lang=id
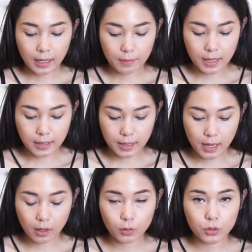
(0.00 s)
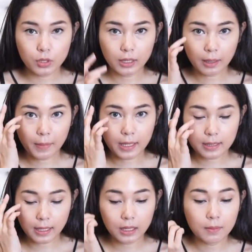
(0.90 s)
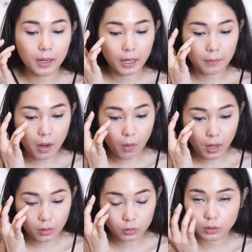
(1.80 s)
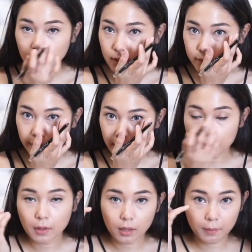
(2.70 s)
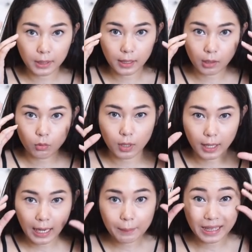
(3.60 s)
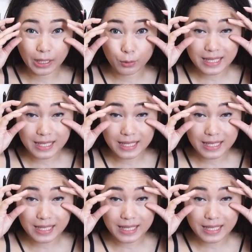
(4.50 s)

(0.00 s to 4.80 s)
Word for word: Nah biasanya aku juga tambahin sedikit di bagian bawah untuk ngeframe uh, mata aku karena kan mata aku